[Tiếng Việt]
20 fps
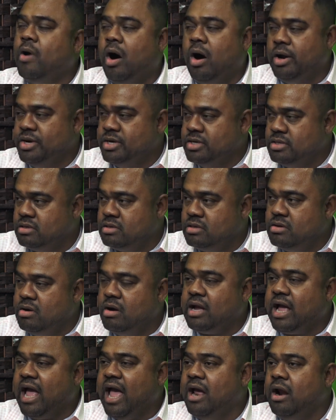họ được
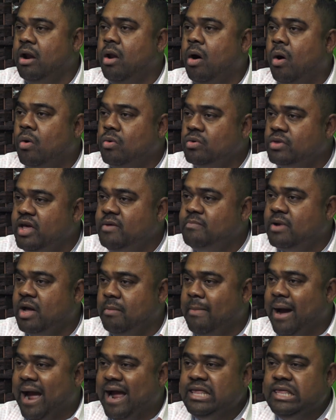nó càng lộ thêm
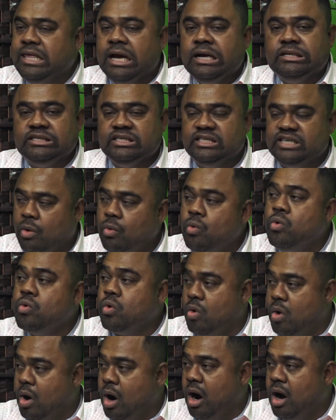cái bản chất xấu
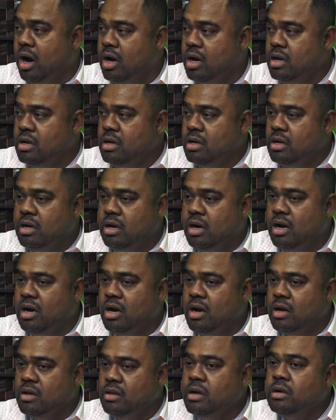của họ
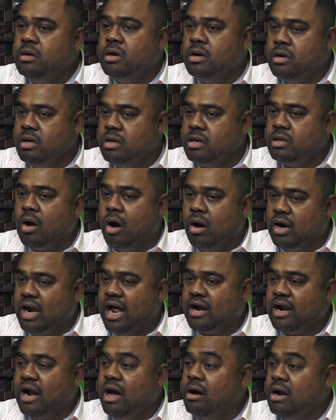à, những người cho
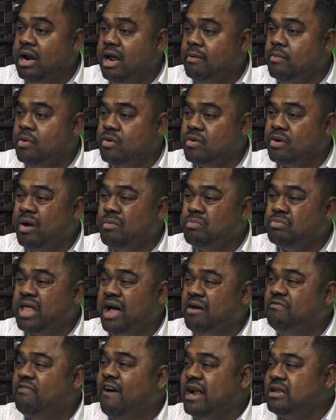rằng đó là một động
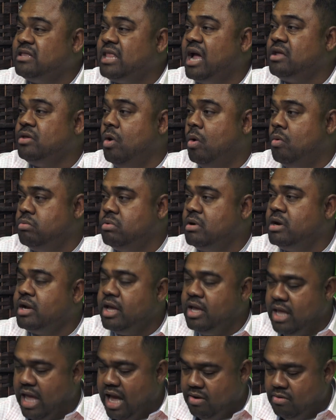tác phản tác dụng
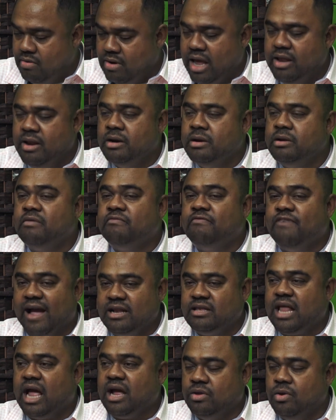cái dao hai lưỡi nó
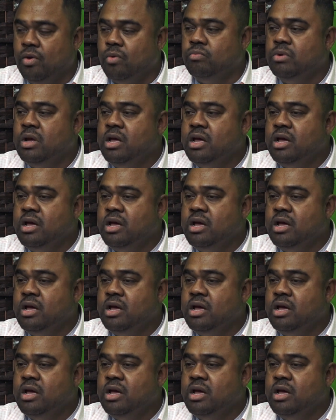phản tác dụng